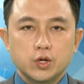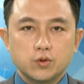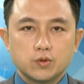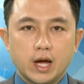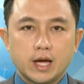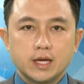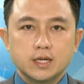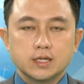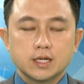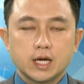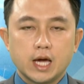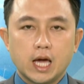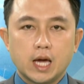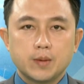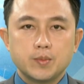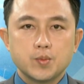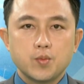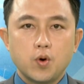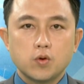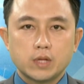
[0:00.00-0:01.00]
chiều nay ngày
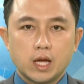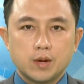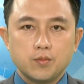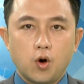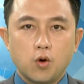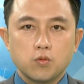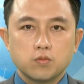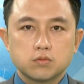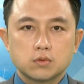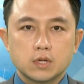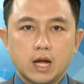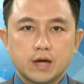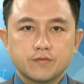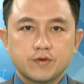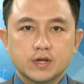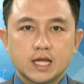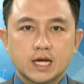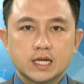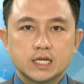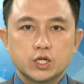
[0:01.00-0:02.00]
21 tháng 1,
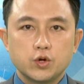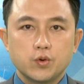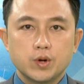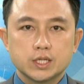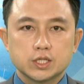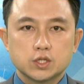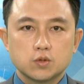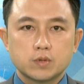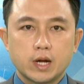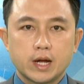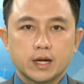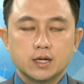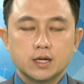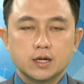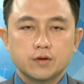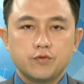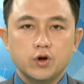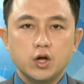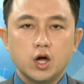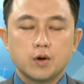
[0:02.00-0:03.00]
Đài Phát thanh Truyền hình Sóc Trăng
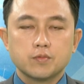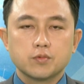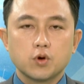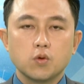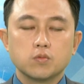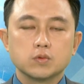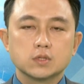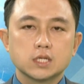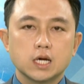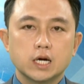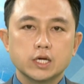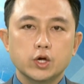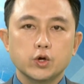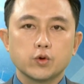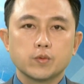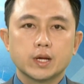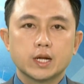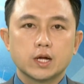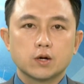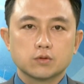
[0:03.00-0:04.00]
phối hợp cùng Sở
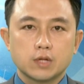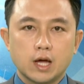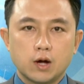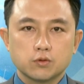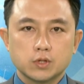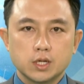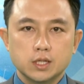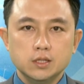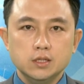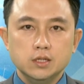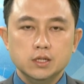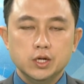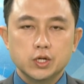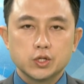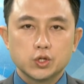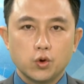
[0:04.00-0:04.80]
Giáo dục và Đào tạo tỉnh